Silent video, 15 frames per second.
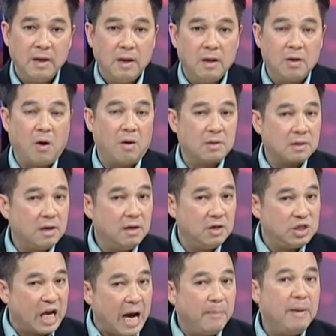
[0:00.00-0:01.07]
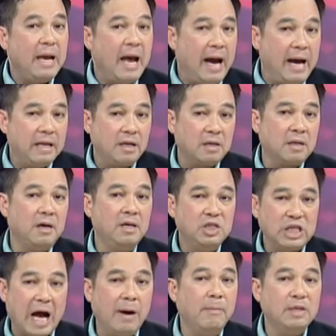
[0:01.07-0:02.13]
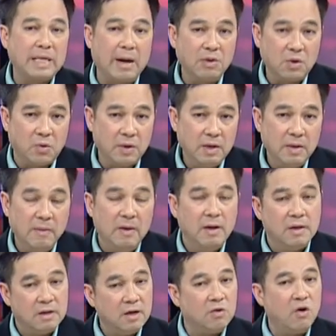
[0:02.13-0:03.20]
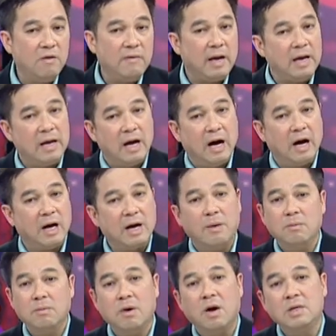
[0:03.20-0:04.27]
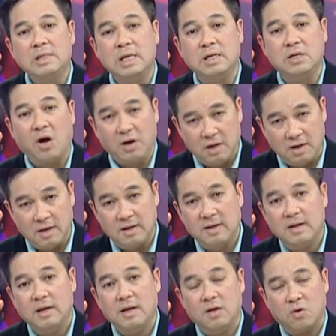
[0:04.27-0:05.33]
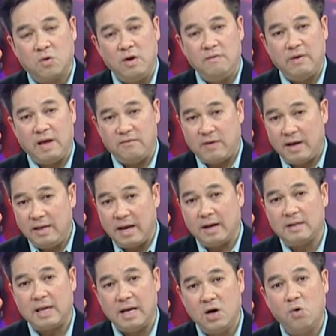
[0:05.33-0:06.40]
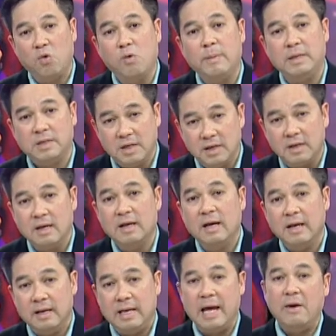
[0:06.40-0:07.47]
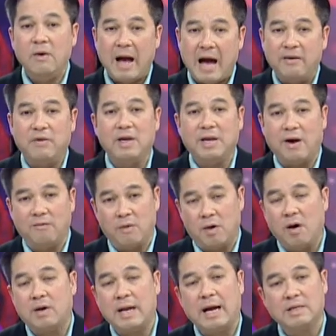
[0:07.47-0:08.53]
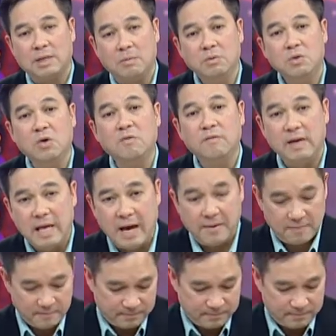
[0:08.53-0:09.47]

còn từ 62 cho tới 66 tuổi thưa quý vị à, không có sự chọn lựa quý vị phải nhận tiền hưu của mình trước nếu hai vợ chồng vẫn còn đang sống chung với nhau